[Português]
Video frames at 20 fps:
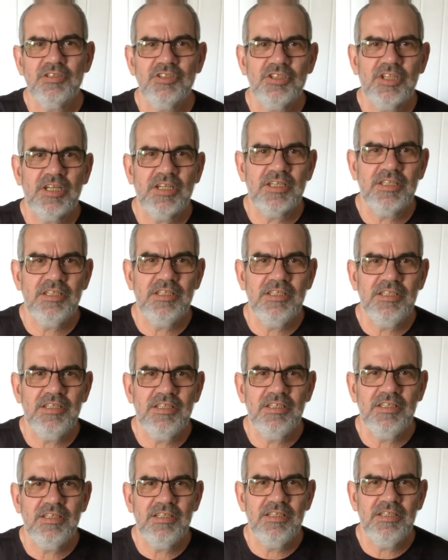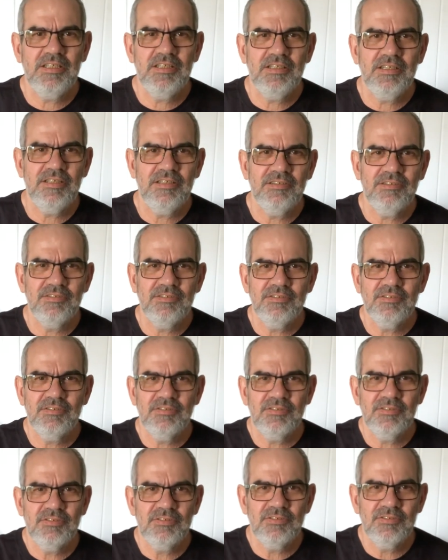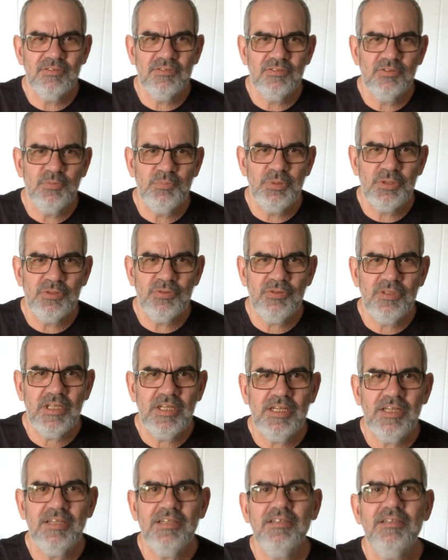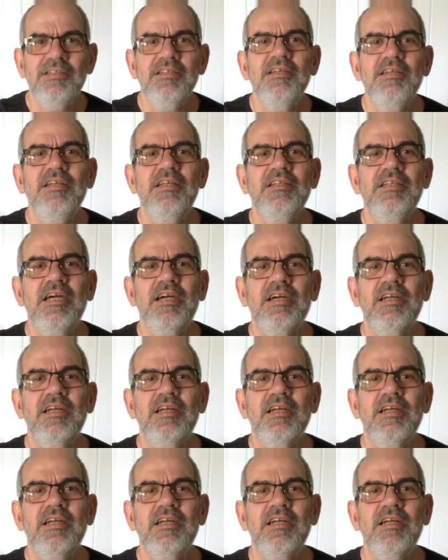Já que o Pirula ele